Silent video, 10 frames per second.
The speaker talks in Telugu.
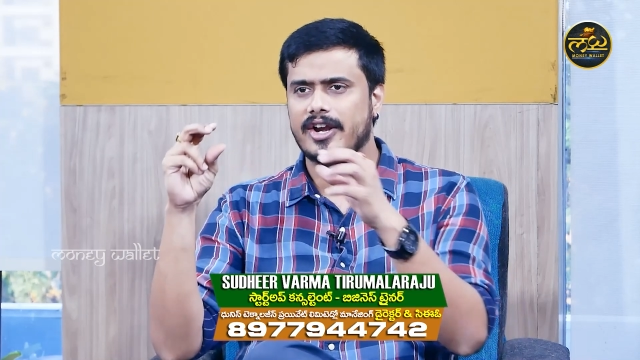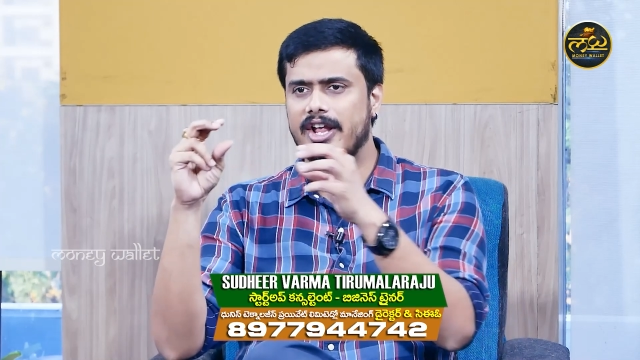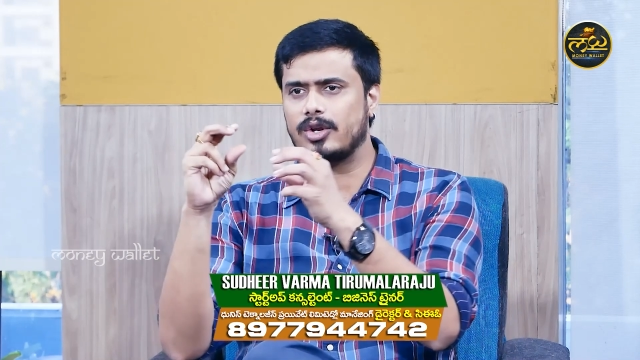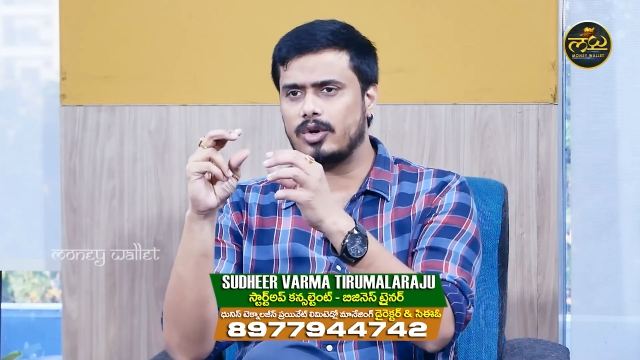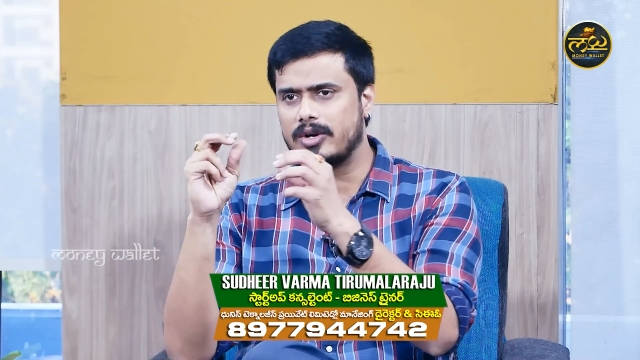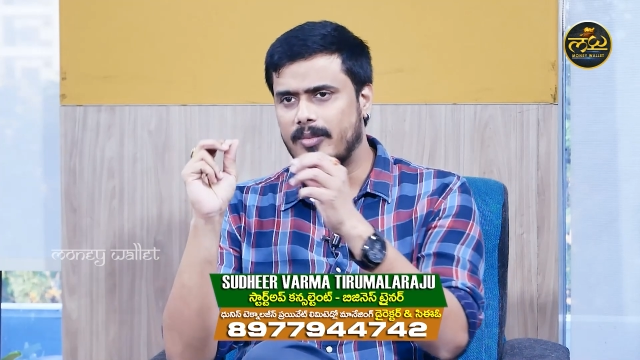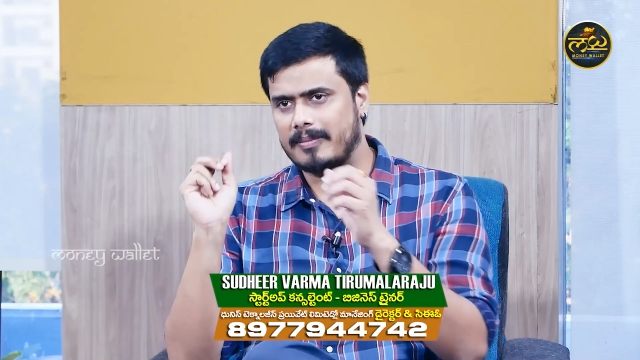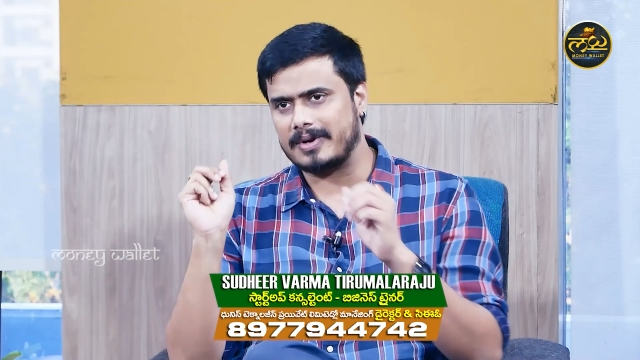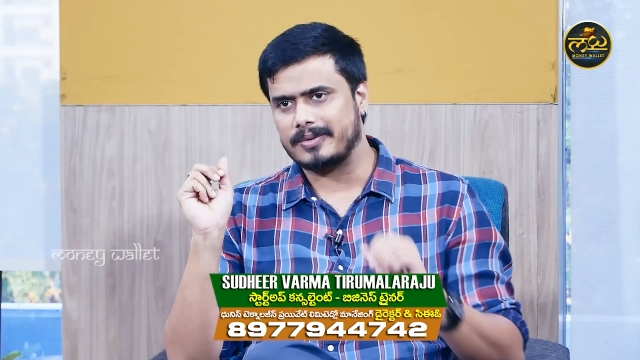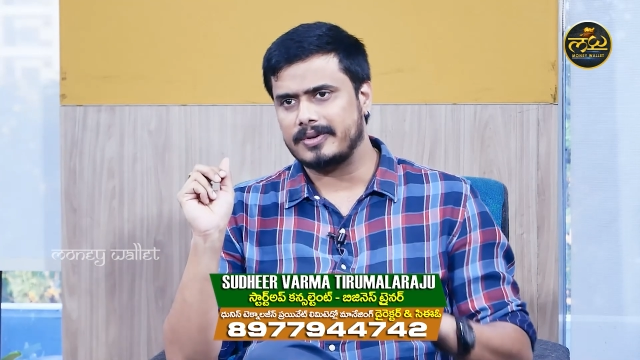రెండు ఏనుగులు ఉన్న
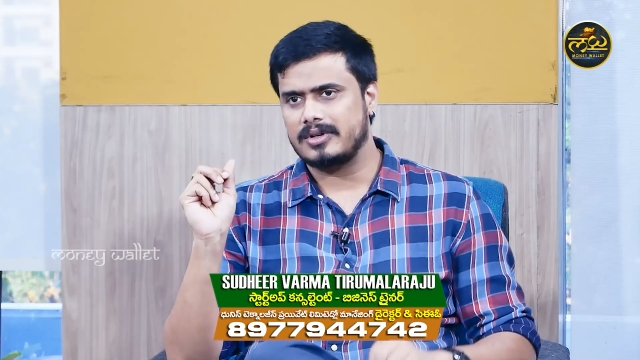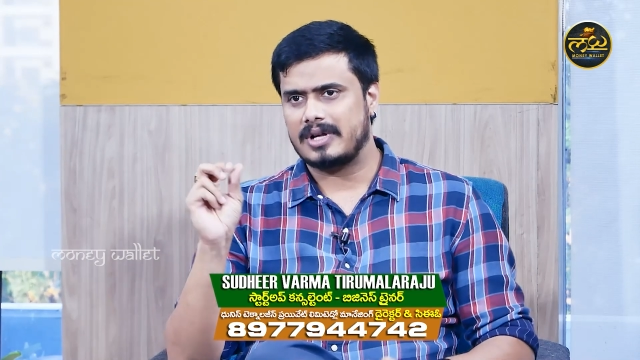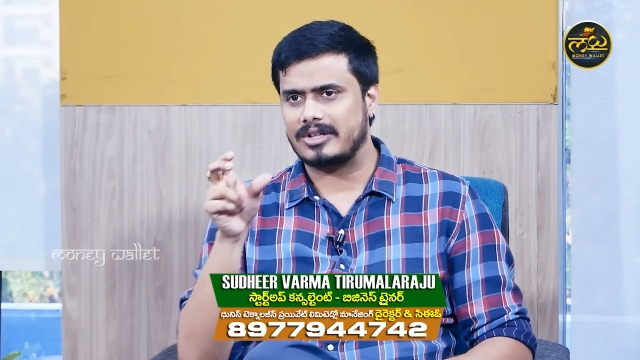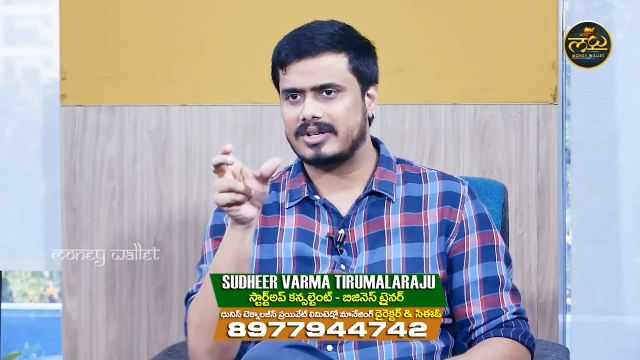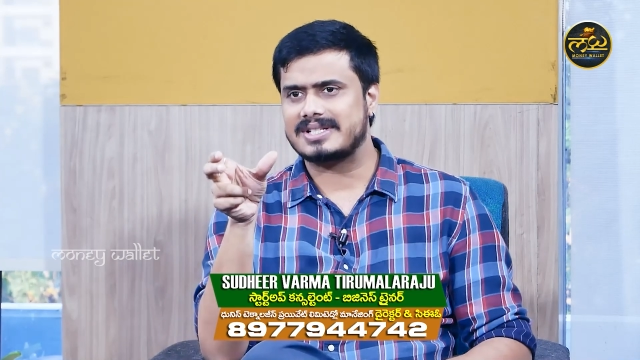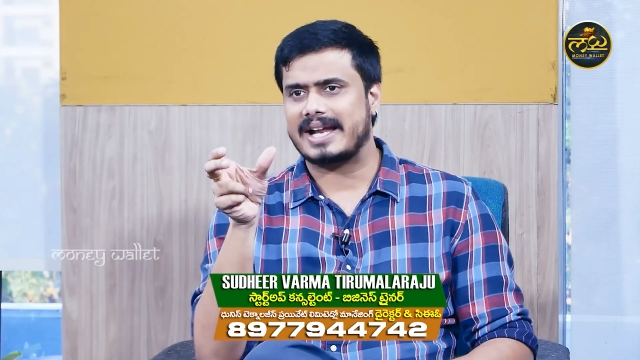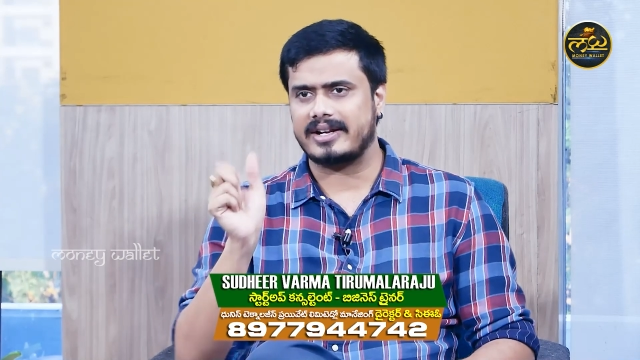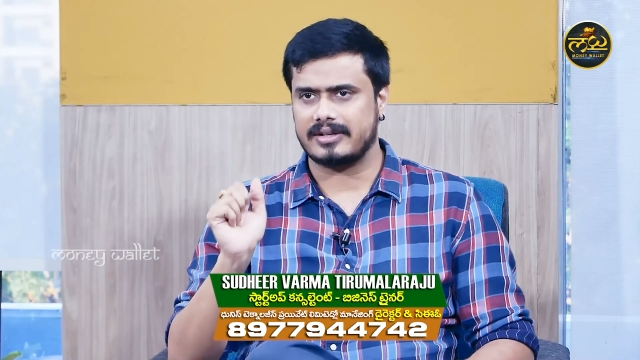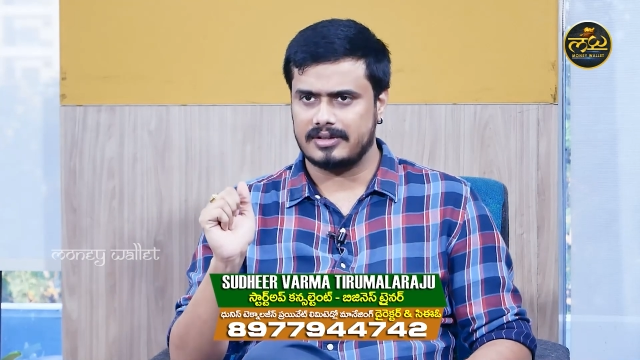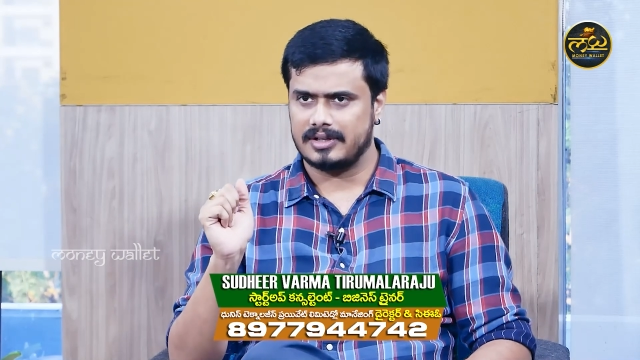బొమ్మలు అదొక
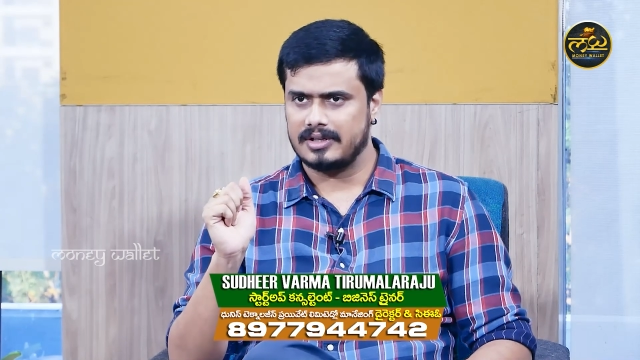సెట్